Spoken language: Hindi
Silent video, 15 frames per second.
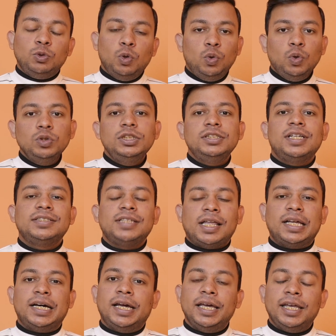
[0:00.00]
दोनों चीजें
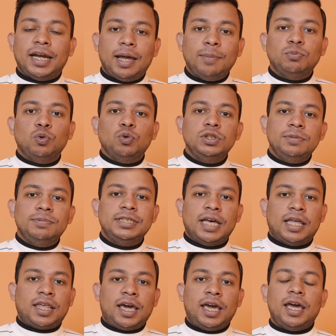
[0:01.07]
ज्यादा है रैम दो जीबी
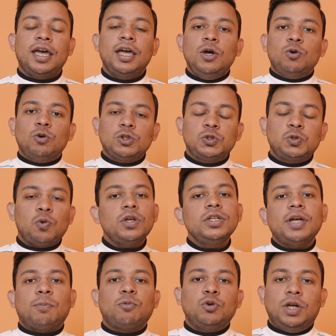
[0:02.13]
ज्यादा है और
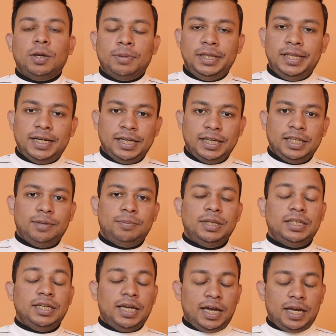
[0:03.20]
स्टोरेज आपको डबल देखने के लिए
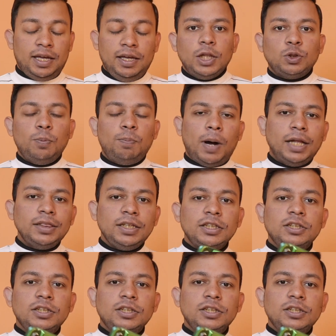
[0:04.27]
मिलती है तो बात